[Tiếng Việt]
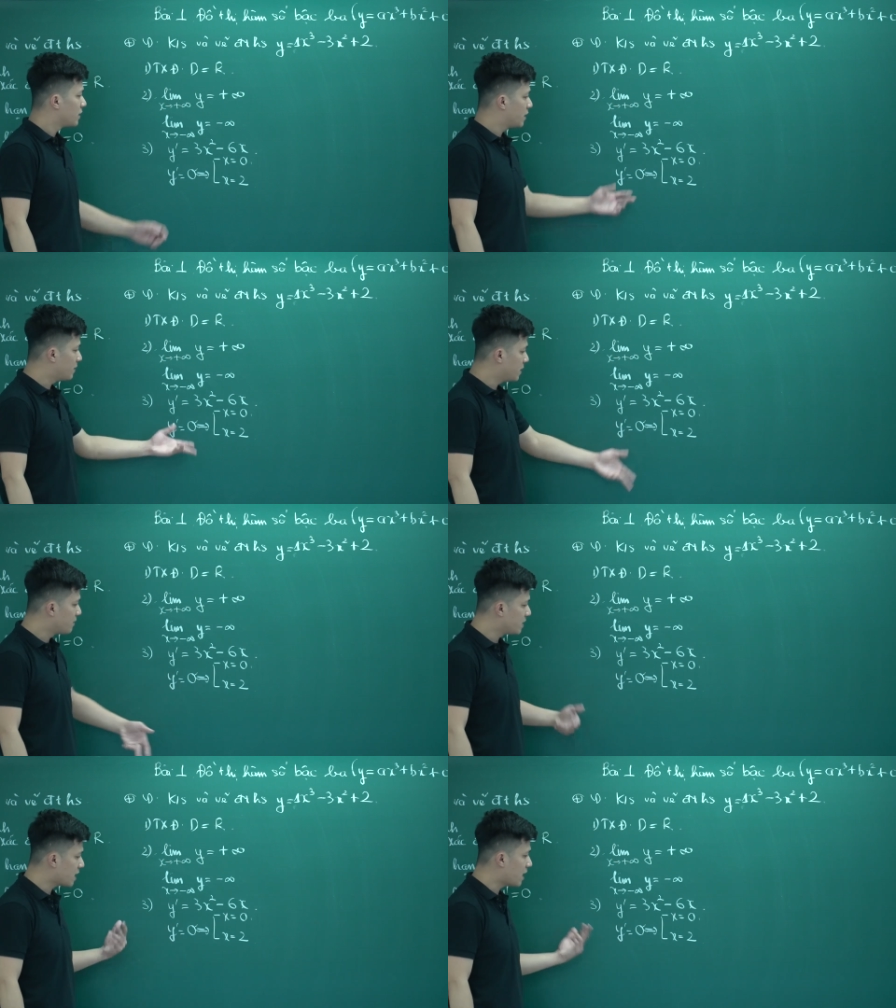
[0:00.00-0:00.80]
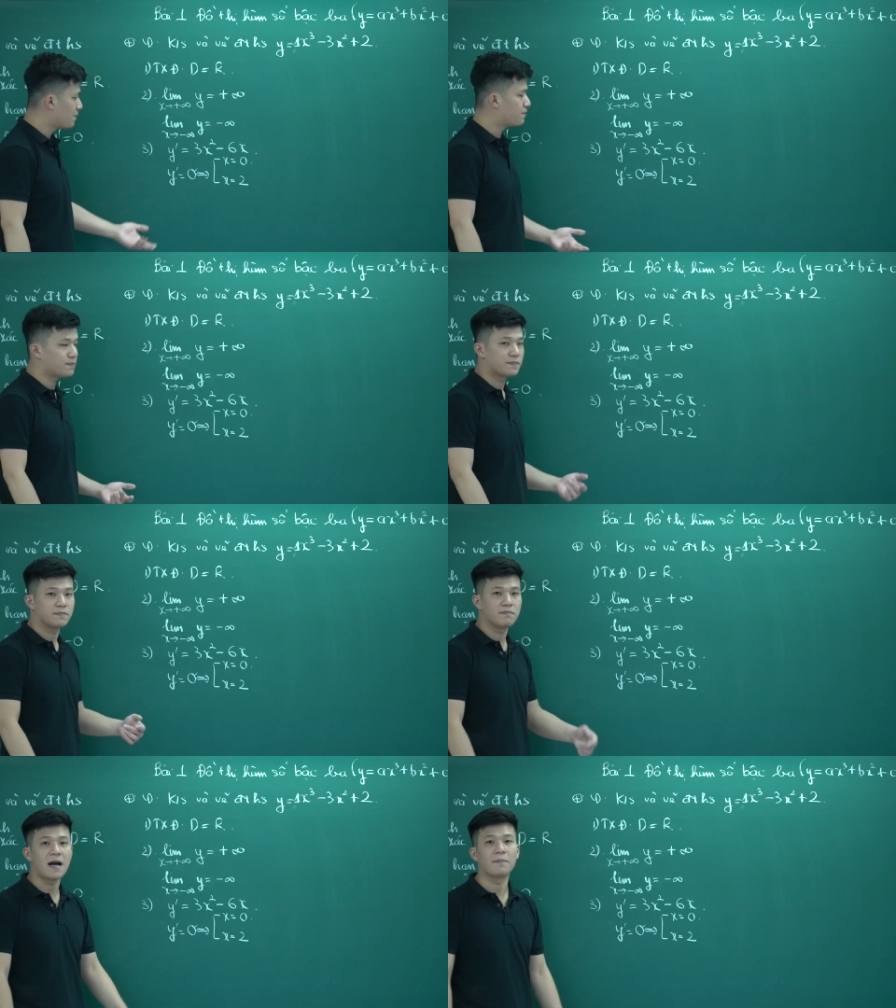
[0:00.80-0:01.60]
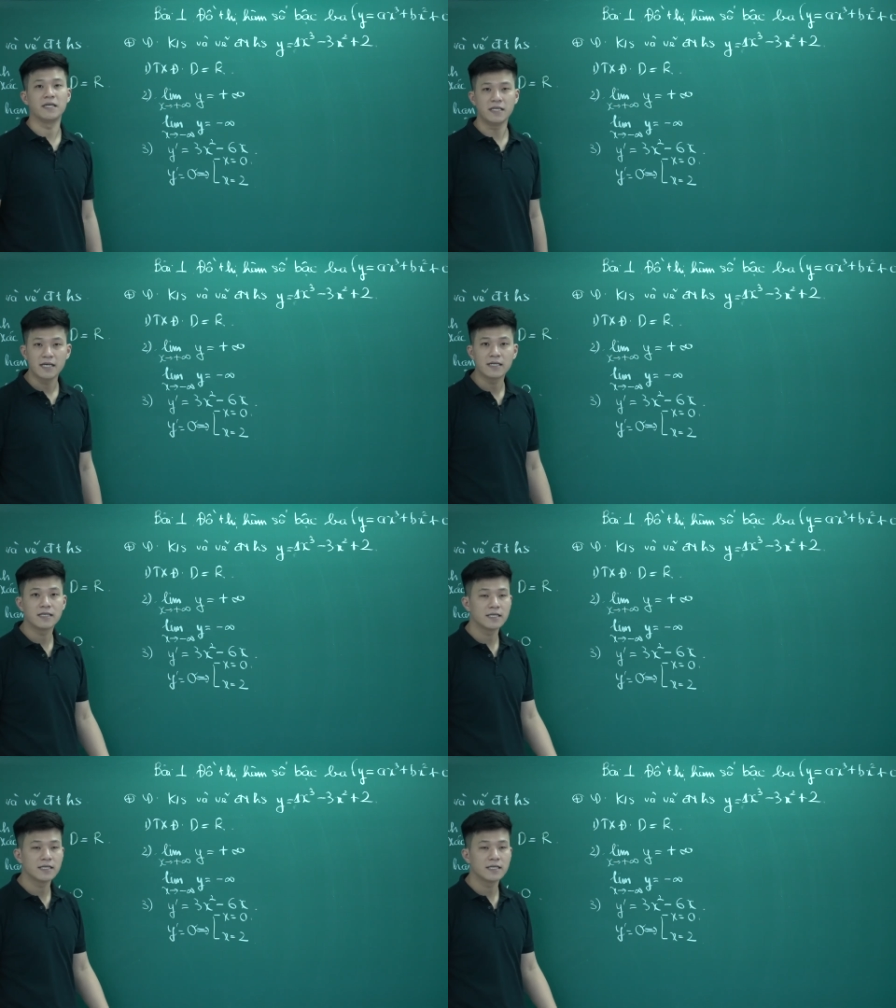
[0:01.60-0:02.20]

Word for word: thì bây giờ mình sẽ lập bảng biến thiên.